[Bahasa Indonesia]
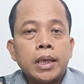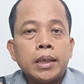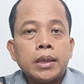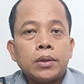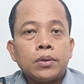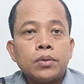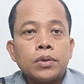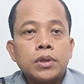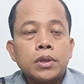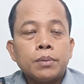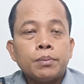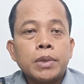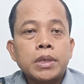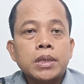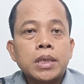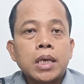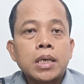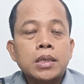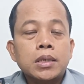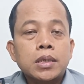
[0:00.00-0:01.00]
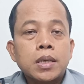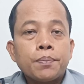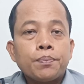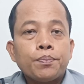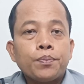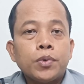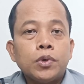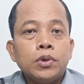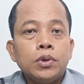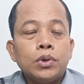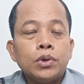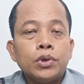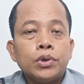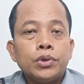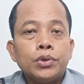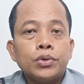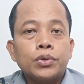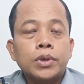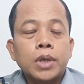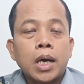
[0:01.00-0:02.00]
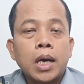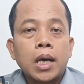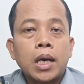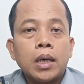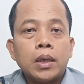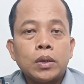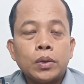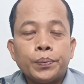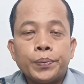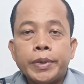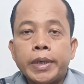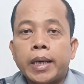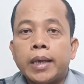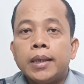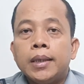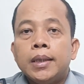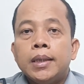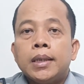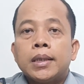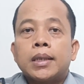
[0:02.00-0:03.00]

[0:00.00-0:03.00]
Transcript: yaitu sebesar 10 juta rupiah.